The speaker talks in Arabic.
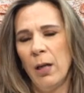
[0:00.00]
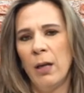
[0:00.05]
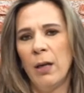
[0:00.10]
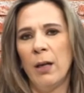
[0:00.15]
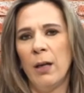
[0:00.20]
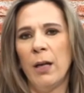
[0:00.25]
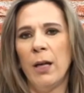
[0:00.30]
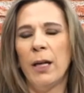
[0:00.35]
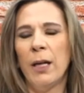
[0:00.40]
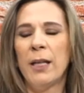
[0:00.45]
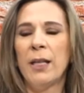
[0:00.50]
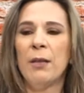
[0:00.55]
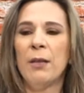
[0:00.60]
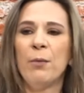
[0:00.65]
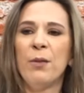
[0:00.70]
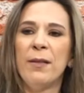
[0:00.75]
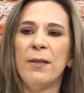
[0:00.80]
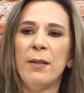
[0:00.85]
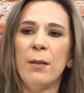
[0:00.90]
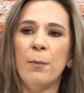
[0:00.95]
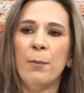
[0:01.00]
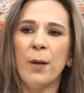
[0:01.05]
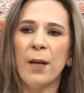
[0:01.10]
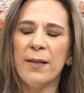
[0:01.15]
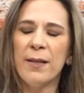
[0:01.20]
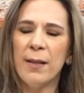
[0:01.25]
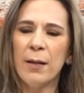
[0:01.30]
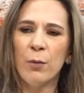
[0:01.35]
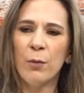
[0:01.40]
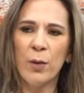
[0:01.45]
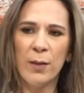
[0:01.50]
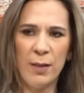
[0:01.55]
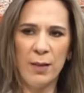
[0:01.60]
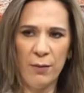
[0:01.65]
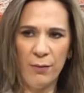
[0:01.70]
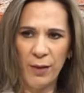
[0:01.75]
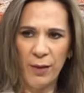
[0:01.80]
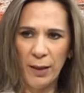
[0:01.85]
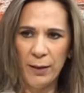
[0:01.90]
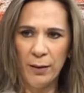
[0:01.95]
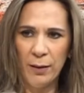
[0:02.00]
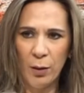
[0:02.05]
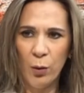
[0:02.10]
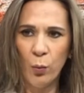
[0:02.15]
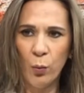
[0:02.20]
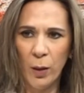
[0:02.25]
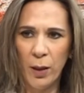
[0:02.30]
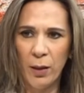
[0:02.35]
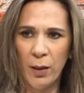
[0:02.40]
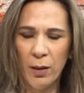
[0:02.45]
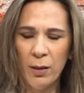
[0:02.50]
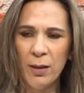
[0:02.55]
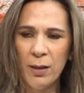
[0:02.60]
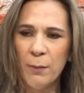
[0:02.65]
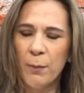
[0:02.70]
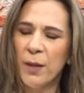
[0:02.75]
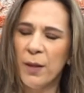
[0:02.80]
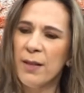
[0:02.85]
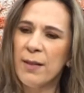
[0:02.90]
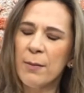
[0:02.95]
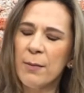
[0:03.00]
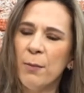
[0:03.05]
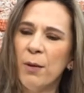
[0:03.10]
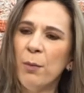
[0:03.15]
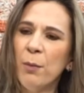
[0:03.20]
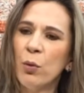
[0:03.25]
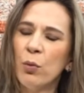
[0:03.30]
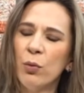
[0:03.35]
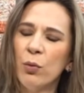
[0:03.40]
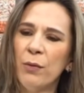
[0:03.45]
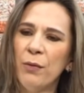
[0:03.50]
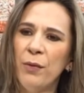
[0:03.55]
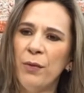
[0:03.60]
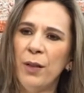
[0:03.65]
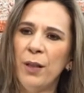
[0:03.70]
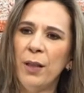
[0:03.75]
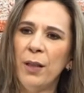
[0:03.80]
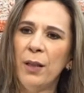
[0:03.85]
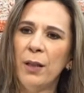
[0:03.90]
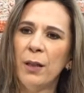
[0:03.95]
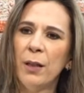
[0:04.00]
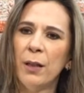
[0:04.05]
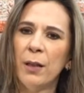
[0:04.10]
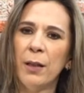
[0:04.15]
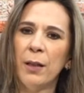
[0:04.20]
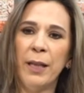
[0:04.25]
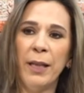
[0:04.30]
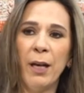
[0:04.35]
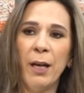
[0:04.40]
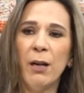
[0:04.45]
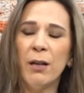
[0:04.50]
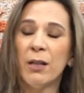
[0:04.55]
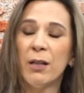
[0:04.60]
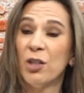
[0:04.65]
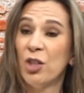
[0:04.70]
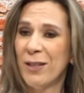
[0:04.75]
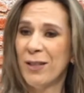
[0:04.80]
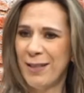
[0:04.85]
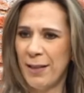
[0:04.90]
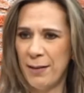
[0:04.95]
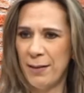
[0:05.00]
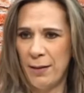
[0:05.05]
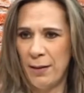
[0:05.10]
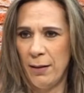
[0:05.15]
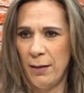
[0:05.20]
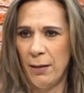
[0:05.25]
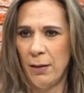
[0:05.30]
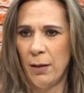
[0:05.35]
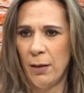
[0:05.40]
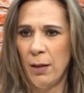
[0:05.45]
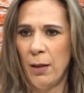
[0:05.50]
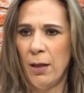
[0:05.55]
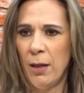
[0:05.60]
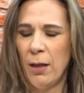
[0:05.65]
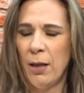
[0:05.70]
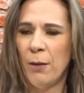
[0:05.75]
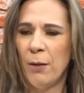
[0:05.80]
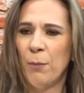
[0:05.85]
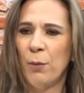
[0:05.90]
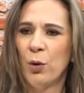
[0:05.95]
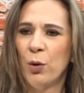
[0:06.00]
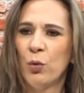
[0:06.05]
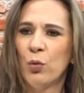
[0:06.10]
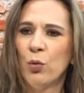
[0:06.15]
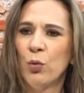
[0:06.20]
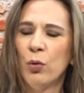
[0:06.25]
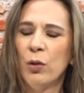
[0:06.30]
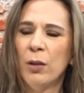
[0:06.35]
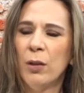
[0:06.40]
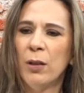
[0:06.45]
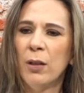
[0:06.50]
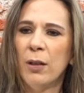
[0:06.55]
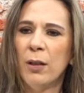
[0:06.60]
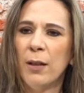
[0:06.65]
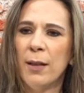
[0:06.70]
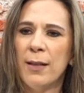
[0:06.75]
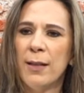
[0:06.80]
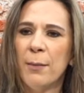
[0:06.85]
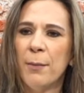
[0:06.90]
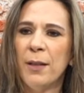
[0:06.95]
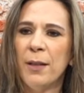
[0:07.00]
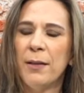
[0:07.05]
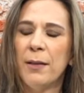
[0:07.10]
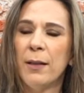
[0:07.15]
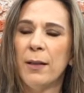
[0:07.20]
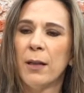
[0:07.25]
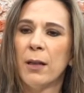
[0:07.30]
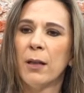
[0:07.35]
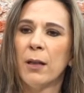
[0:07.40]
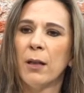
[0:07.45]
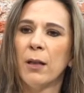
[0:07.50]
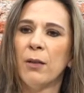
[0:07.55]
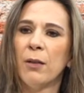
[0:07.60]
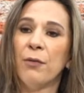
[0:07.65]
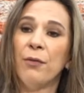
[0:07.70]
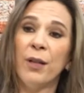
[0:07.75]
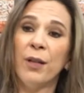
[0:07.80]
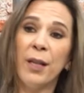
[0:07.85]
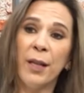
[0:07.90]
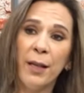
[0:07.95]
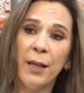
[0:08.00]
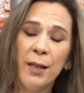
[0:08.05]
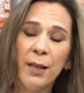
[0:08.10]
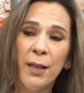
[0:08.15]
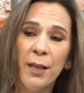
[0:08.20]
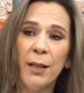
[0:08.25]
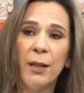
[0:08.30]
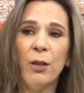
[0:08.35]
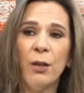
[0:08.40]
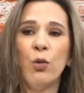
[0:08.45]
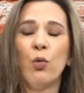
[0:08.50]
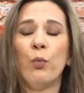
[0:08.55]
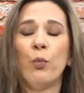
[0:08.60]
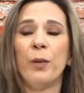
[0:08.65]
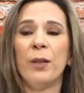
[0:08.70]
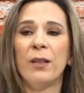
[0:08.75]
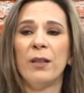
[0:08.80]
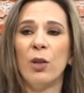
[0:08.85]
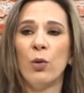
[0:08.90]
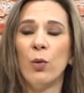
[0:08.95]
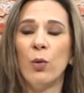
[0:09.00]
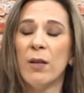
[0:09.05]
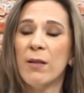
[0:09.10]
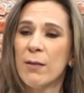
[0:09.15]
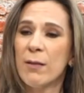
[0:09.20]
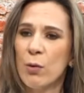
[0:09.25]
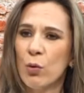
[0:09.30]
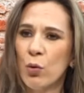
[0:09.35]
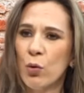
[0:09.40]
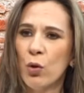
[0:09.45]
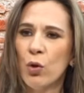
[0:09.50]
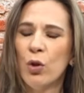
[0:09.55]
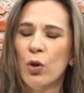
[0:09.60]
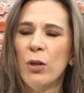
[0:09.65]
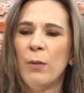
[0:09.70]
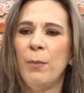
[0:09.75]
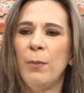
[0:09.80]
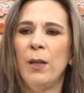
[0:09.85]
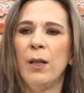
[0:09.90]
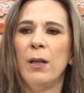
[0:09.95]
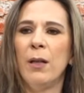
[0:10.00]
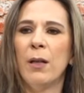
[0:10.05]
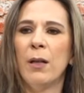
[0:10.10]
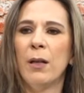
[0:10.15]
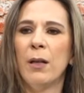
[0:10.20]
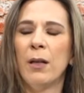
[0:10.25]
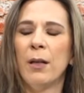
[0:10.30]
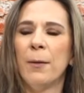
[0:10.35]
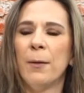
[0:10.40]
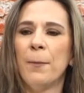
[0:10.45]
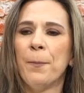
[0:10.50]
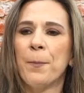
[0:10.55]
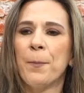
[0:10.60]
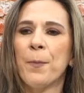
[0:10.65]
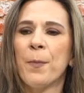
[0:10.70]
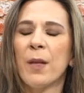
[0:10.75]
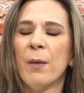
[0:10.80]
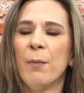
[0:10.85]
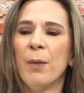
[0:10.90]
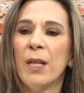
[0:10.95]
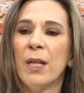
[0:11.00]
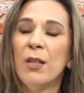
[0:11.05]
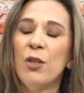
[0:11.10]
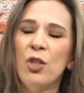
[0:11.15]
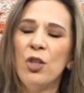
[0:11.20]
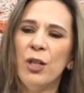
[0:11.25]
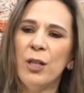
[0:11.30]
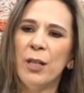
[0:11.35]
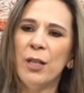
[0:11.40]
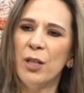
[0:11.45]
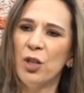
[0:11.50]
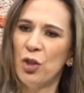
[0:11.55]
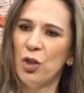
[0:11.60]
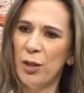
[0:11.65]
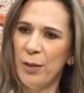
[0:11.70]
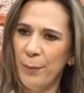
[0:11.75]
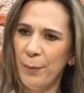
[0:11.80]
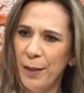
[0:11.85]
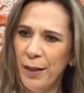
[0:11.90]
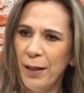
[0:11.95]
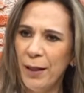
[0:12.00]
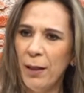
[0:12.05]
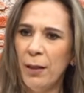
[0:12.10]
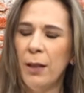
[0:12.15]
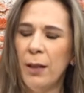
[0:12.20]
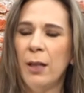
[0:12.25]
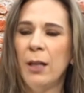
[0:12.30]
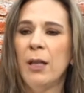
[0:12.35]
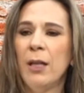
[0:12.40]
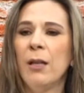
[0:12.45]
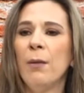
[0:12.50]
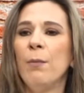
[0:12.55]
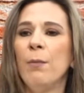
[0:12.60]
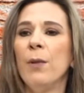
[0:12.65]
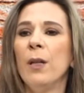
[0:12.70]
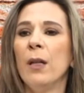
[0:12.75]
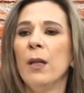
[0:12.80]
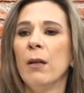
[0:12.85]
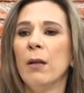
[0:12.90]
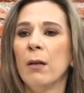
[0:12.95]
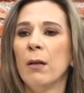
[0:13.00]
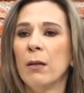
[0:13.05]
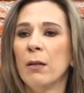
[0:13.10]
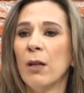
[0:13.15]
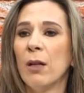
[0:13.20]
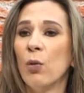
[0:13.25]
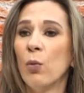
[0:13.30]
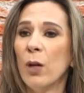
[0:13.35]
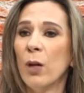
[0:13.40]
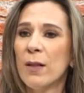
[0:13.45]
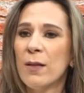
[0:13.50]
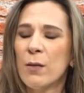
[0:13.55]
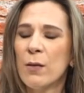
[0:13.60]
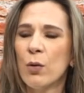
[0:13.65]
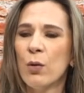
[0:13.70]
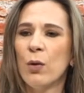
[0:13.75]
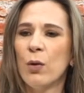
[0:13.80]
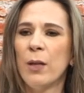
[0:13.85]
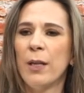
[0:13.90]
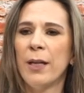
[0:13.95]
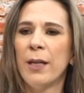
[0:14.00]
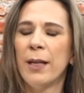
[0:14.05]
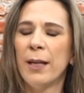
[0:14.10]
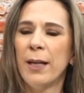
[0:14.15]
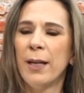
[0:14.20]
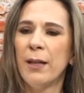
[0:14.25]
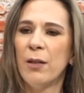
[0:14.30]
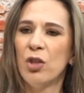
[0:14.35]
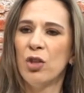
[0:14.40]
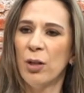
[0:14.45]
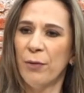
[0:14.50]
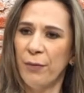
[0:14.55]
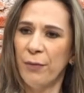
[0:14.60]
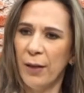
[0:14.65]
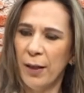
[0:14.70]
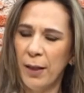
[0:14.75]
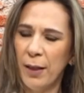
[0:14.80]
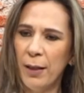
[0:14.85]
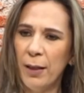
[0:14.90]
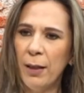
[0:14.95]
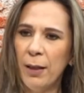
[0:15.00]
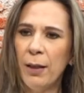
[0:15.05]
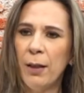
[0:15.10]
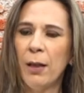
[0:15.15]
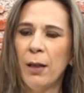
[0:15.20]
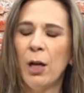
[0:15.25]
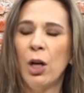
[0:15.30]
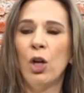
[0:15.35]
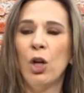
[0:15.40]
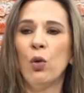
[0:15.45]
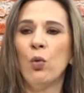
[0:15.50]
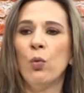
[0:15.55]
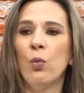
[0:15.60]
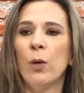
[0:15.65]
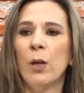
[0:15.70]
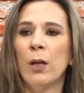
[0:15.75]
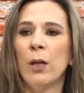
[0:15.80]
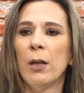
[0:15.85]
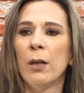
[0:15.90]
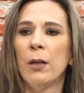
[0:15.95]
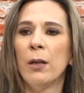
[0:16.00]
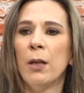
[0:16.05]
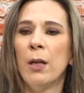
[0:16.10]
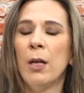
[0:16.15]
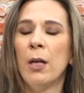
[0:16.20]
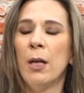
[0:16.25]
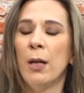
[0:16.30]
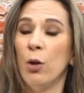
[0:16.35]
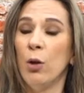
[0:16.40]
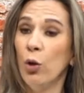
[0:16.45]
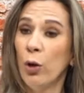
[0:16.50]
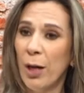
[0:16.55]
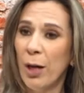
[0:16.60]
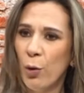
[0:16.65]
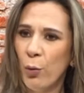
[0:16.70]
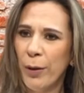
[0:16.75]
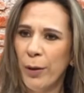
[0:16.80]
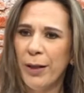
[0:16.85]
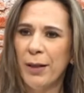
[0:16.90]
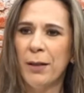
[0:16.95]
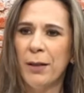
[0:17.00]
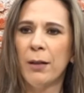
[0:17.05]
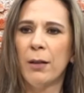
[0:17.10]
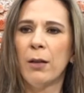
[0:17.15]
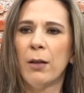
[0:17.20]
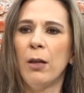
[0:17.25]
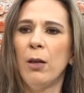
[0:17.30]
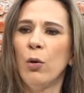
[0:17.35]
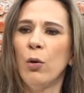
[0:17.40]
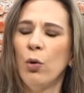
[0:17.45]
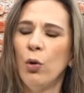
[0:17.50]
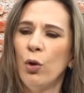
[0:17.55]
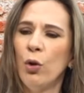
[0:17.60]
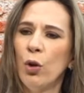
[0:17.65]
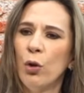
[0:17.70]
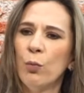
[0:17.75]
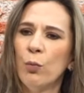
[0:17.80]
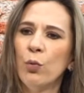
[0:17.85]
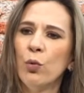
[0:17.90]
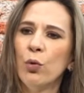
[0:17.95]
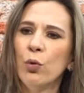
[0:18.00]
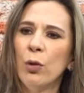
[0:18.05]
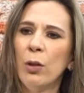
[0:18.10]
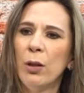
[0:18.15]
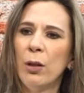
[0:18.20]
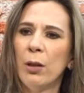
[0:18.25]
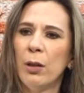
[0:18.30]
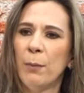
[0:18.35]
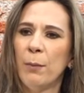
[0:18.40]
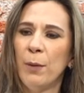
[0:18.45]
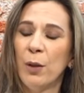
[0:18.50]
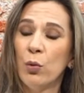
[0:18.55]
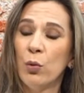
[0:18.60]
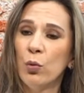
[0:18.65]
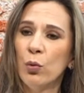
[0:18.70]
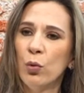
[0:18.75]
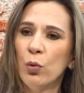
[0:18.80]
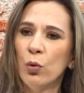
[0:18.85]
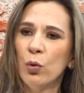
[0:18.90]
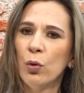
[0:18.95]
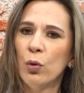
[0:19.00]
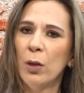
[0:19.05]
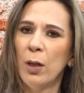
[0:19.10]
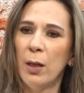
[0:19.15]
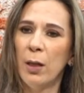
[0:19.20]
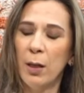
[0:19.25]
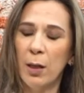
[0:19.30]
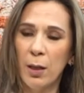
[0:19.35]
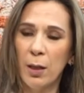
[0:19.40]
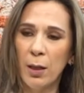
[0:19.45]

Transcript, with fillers: آه، اكيد بصيب كذا وظيفه عند الولد بس ما بيكون في آه، اعاقه جسديه بتكون اذا بدك فكريه وبالتواصل بال بكل شيء اجتماعي بالتواصل ان كان شفهي او لغوي كل هالامور بيكونوا